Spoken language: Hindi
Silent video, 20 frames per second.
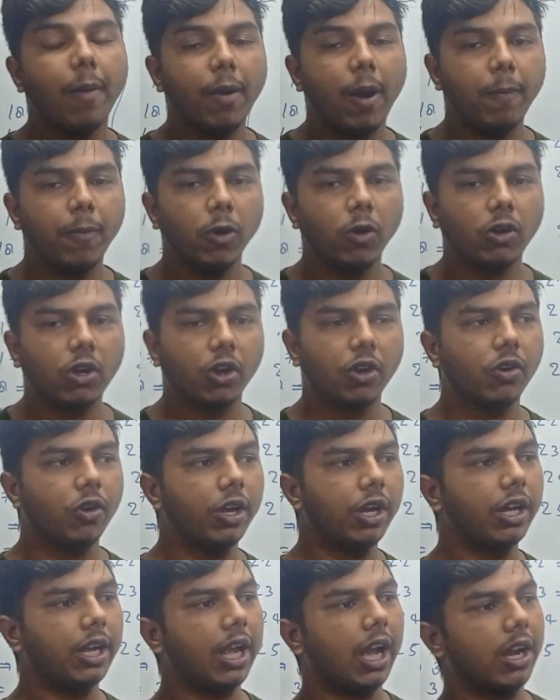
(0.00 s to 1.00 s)
अब आप लोग
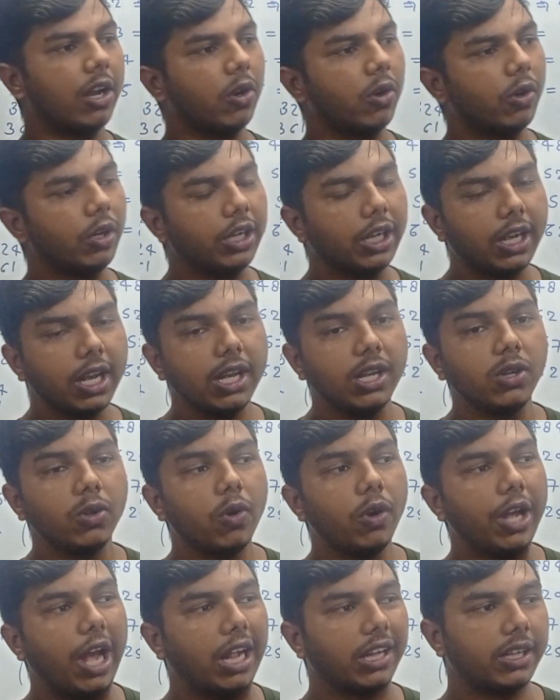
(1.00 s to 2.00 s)
करोगे क्या करोगे ना कि
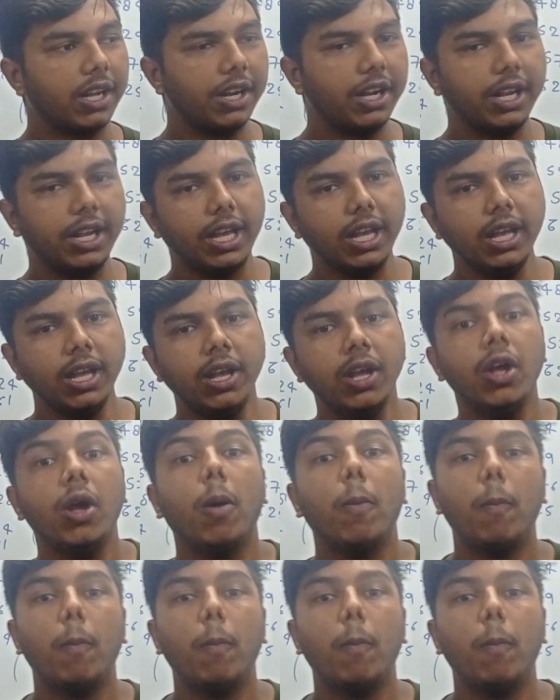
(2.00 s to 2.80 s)
इनको याद करने की